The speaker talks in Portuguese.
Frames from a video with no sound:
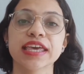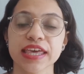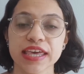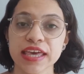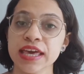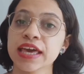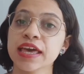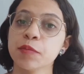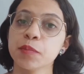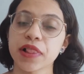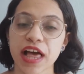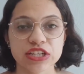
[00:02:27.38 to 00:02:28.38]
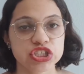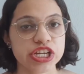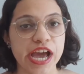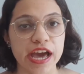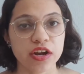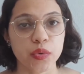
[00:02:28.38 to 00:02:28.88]
que
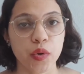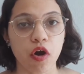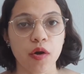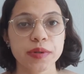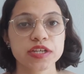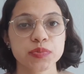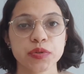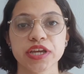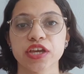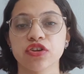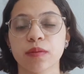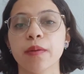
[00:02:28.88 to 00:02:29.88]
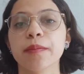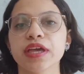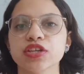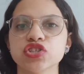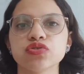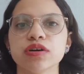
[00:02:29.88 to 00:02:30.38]
plagiaram obras, porque
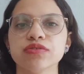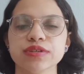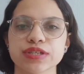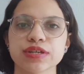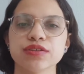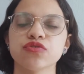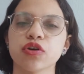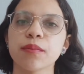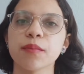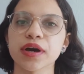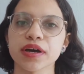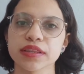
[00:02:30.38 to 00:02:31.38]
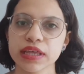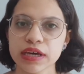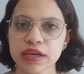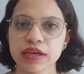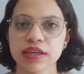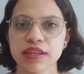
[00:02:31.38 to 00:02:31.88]
normalmente quando o escritor manda,
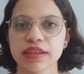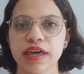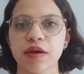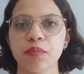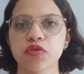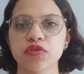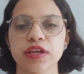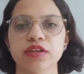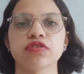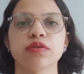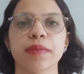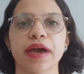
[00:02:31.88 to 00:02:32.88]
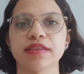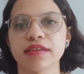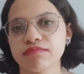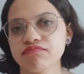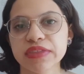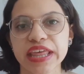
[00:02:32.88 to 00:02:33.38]
né, para o leitor beta,
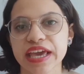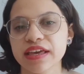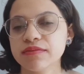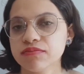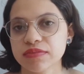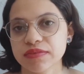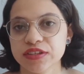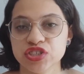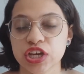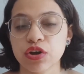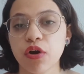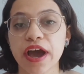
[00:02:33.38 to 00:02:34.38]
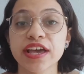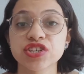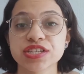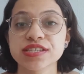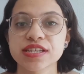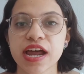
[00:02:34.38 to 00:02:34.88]
nem chegou a
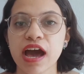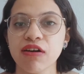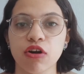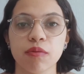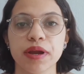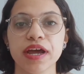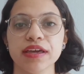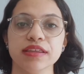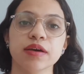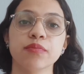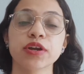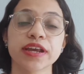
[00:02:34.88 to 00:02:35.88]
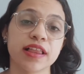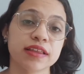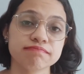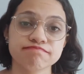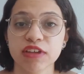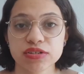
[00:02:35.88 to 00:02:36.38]
registrar a obra ainda, porque
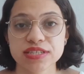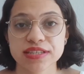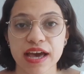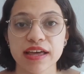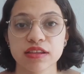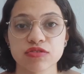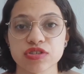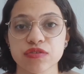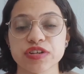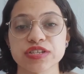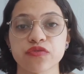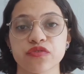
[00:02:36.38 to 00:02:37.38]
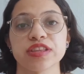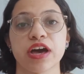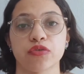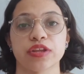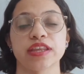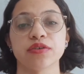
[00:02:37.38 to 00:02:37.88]
ela não está na sua versão
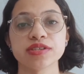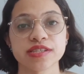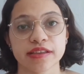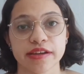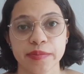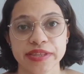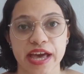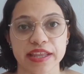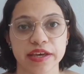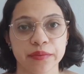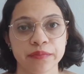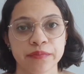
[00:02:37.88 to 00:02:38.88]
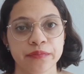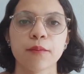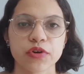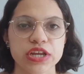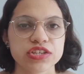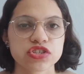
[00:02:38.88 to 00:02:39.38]
final, né, não está terminada.
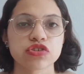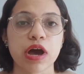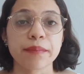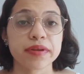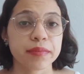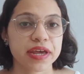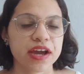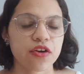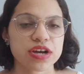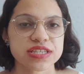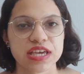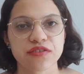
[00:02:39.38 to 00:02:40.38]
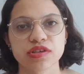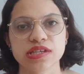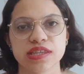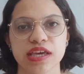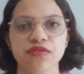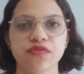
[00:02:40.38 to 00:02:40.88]
Por isso, a primeira coisa que você
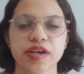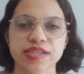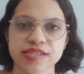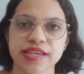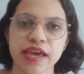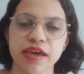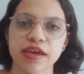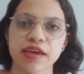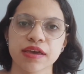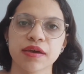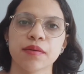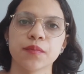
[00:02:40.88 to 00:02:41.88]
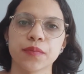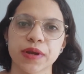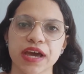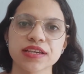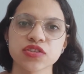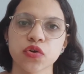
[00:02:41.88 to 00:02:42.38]
tem que fazer
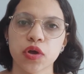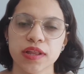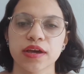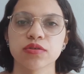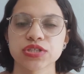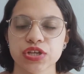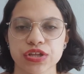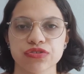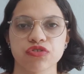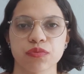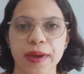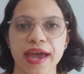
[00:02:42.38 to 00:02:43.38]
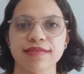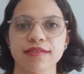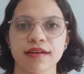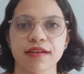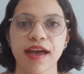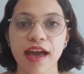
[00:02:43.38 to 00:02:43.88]
para escolher o seu leitor
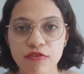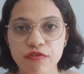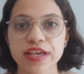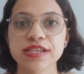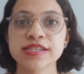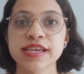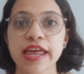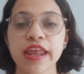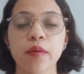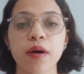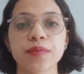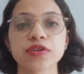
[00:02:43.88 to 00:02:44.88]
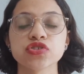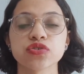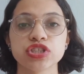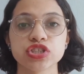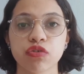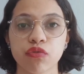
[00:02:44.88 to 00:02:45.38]
beta é ver se ele é uma
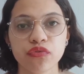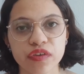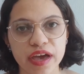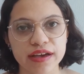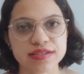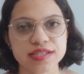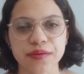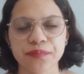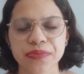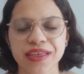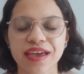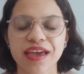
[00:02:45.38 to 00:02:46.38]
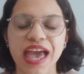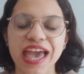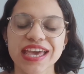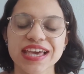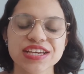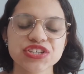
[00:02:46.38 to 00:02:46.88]
pessoa de confiança,
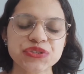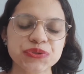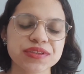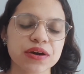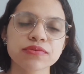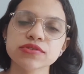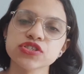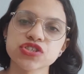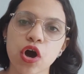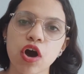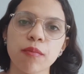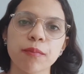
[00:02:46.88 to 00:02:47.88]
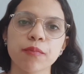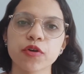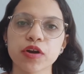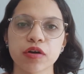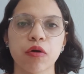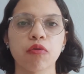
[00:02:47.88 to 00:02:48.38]
e isso não só por
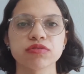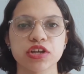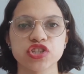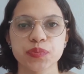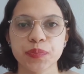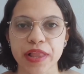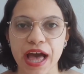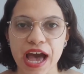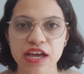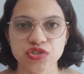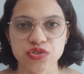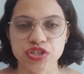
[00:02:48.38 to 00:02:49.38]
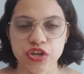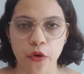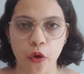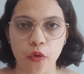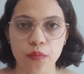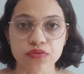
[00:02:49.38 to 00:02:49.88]
conta de plágios e
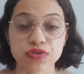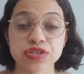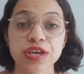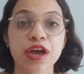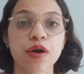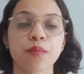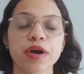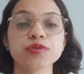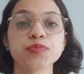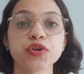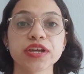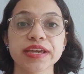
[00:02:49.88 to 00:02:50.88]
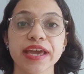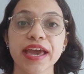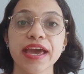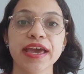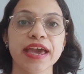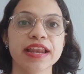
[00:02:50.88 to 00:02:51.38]
roubos, mas
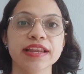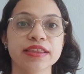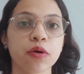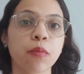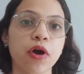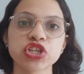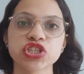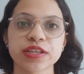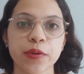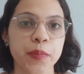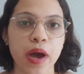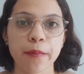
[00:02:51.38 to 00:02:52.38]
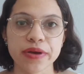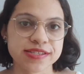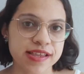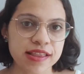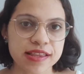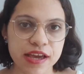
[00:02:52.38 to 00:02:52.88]
porque ele não pode ter papas
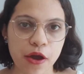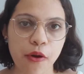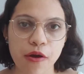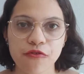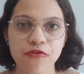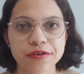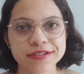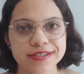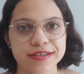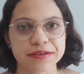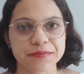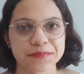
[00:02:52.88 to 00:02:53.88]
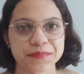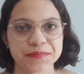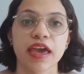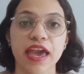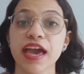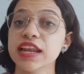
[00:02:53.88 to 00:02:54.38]
na língua com você.
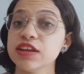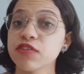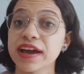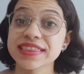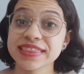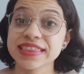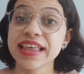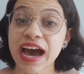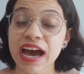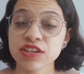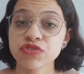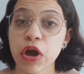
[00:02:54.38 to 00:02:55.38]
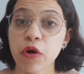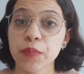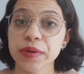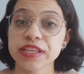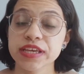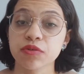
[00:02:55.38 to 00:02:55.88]
Ele vai dar a
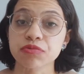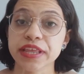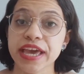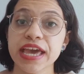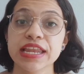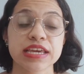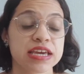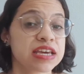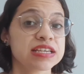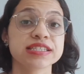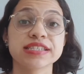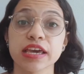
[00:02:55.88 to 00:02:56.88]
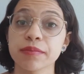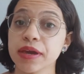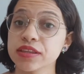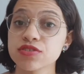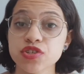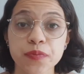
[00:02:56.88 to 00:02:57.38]
opinião dele sem
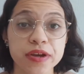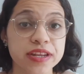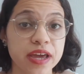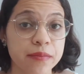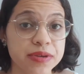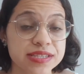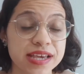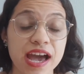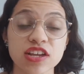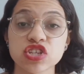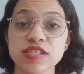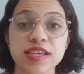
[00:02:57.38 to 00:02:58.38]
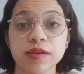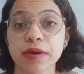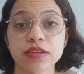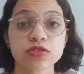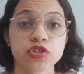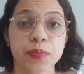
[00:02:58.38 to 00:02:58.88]
medo de perder amizade, sem
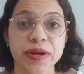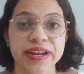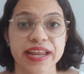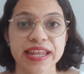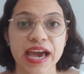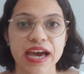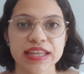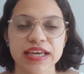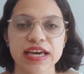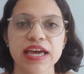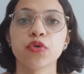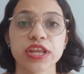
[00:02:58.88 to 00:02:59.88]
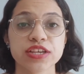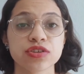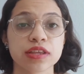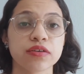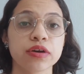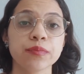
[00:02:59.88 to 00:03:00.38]
medo de perder nada. Por isso
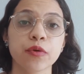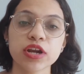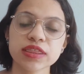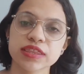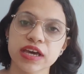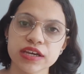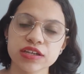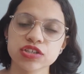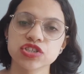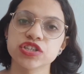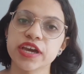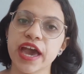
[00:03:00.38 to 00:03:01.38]
é tão importante